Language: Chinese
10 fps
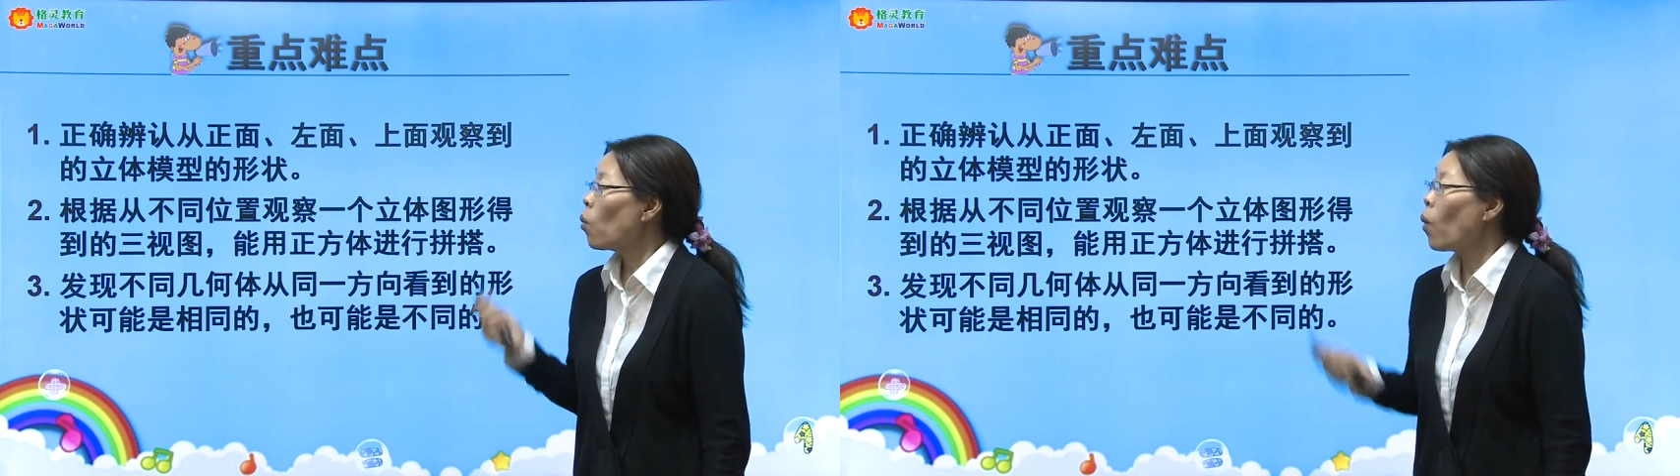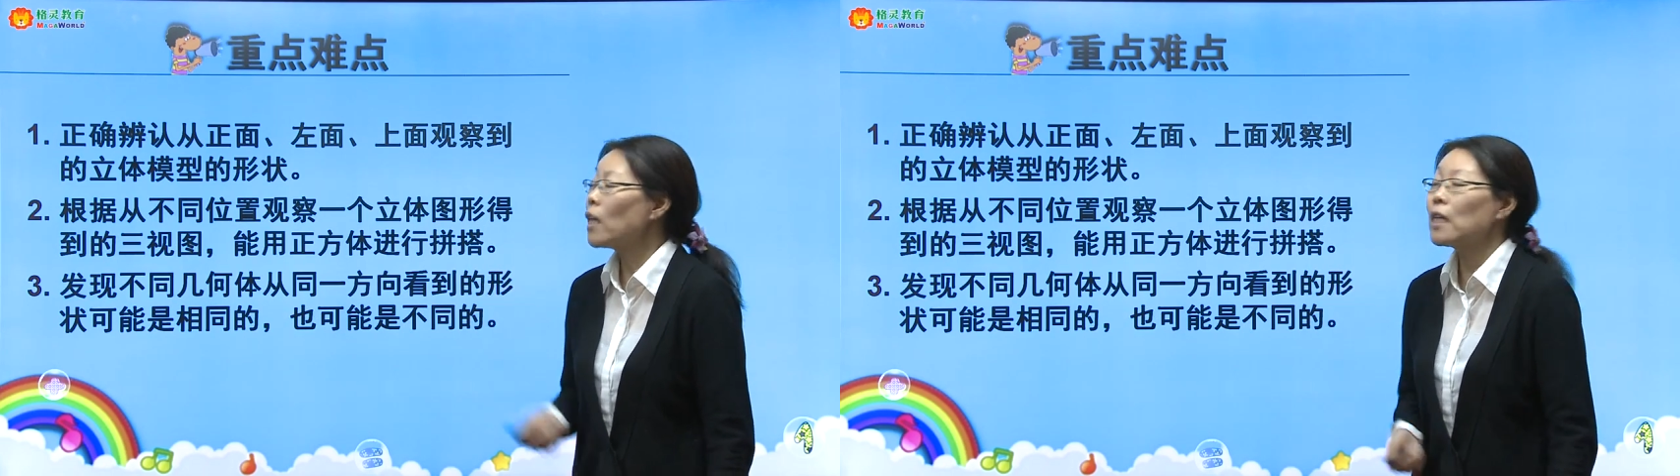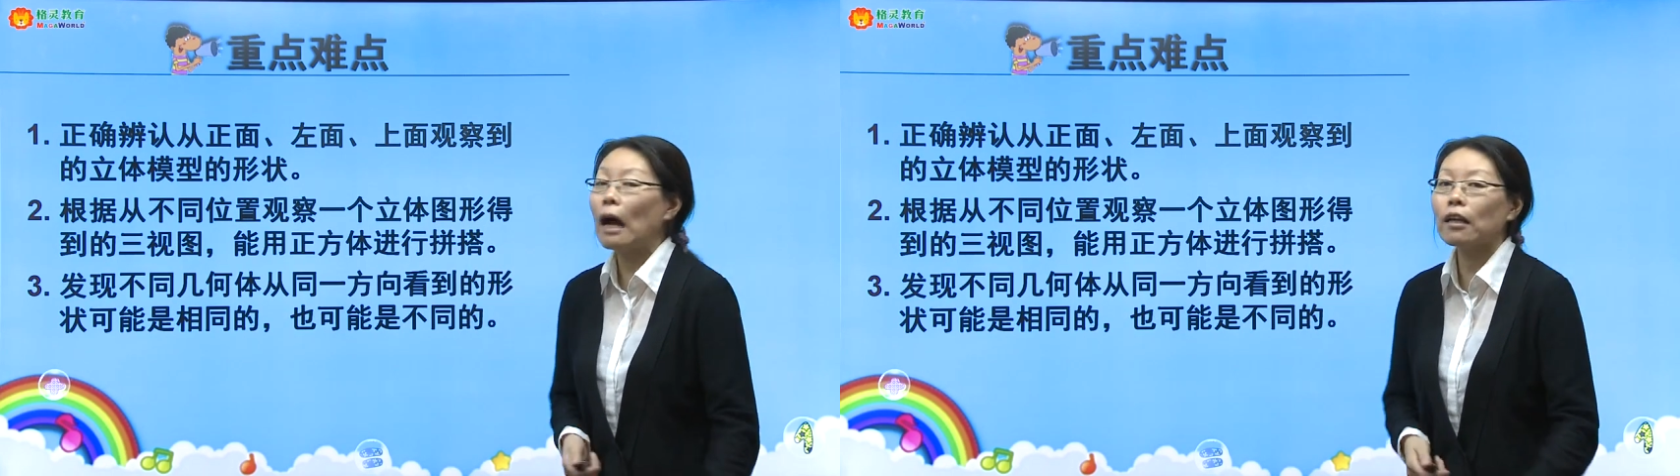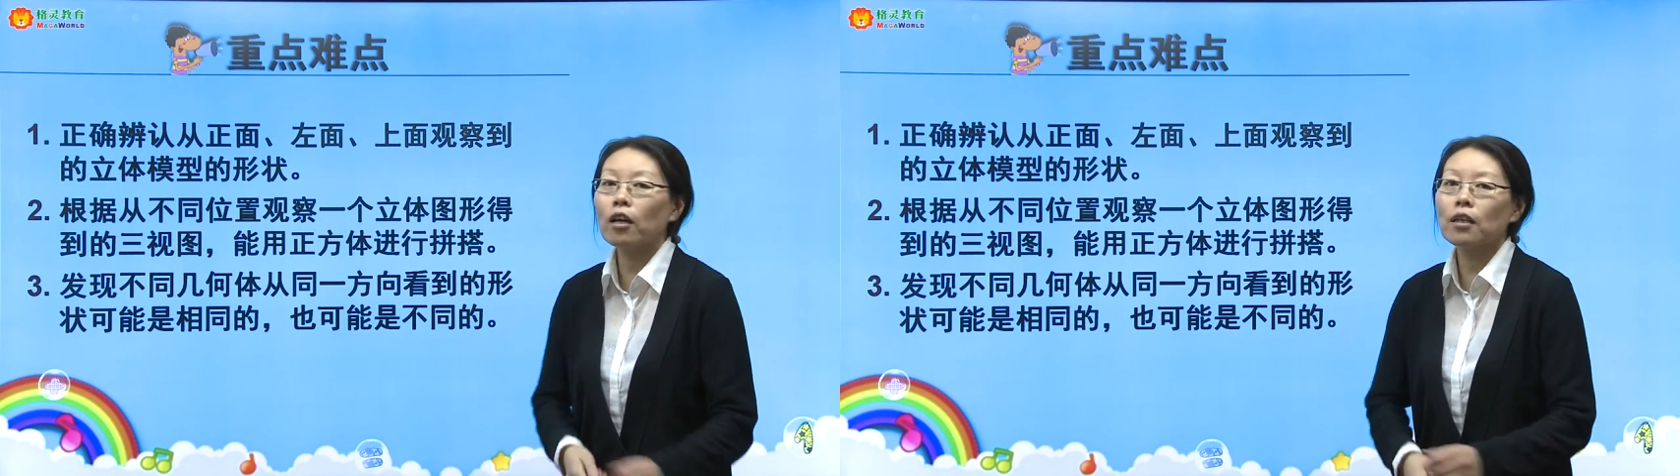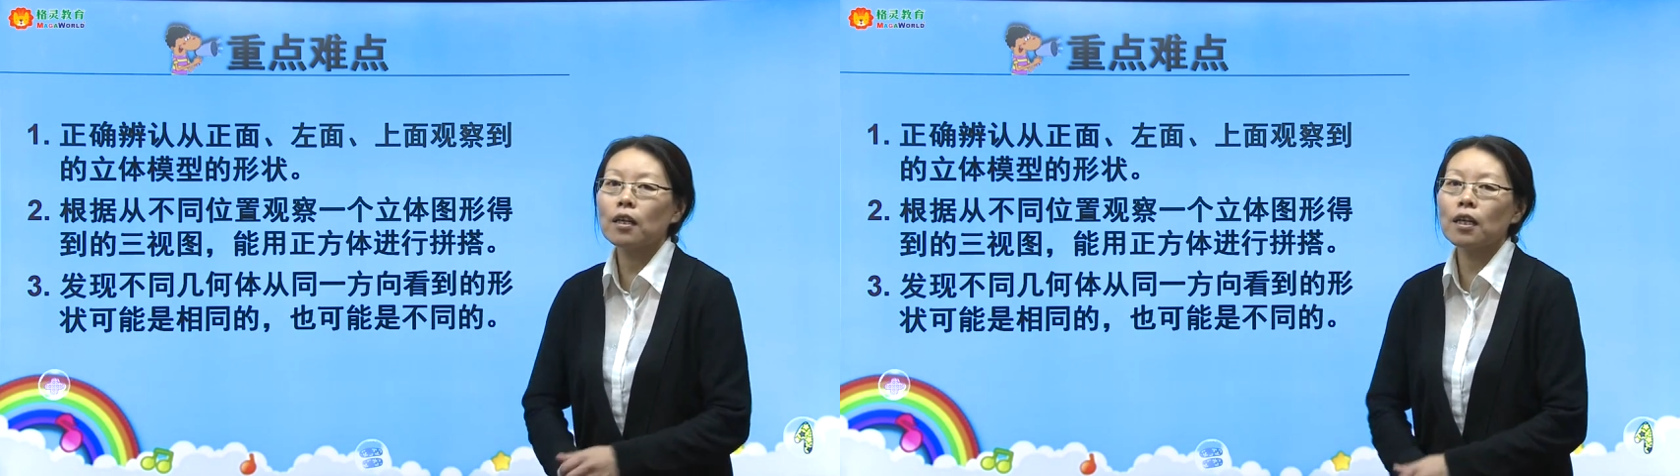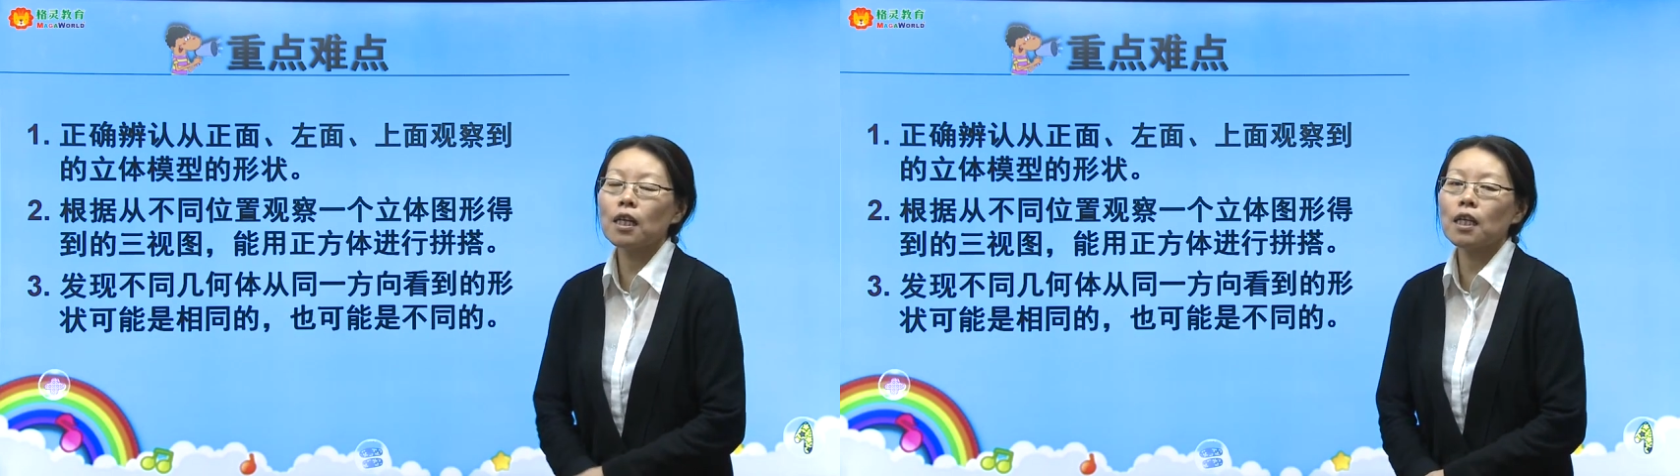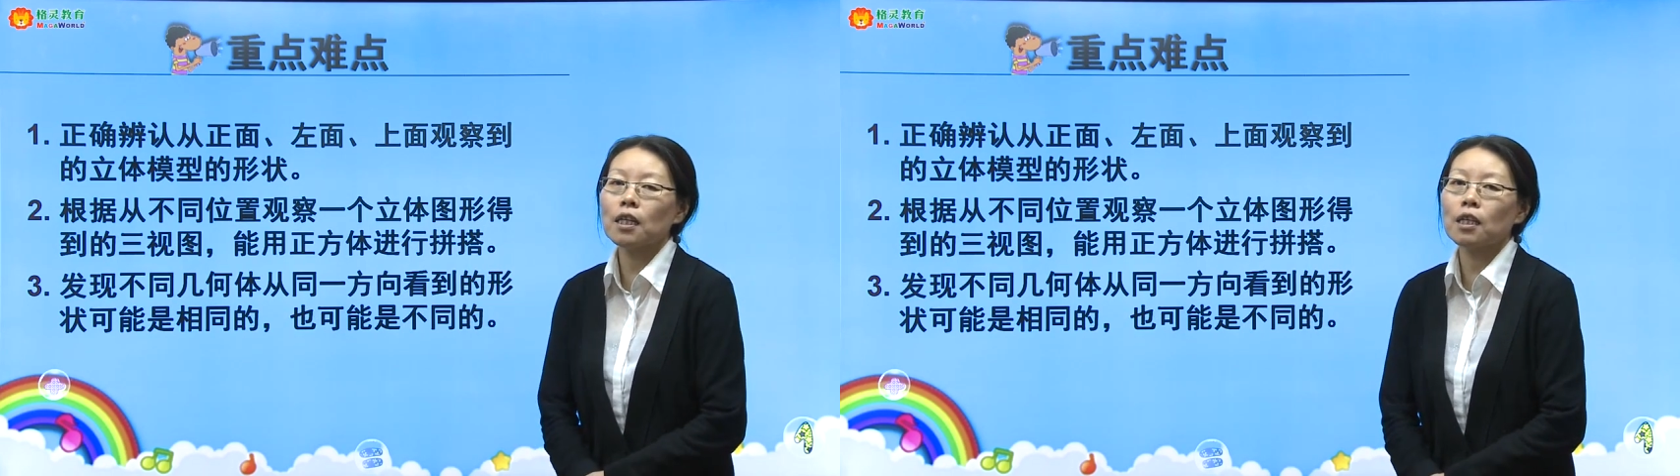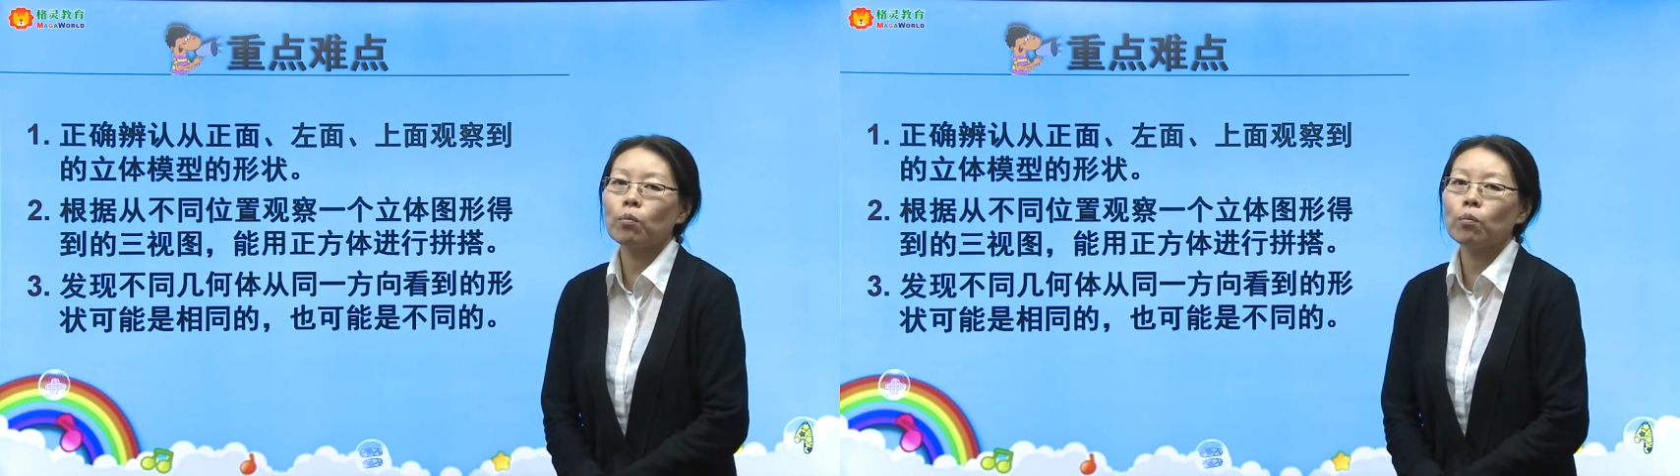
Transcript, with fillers: 观察到的那个立体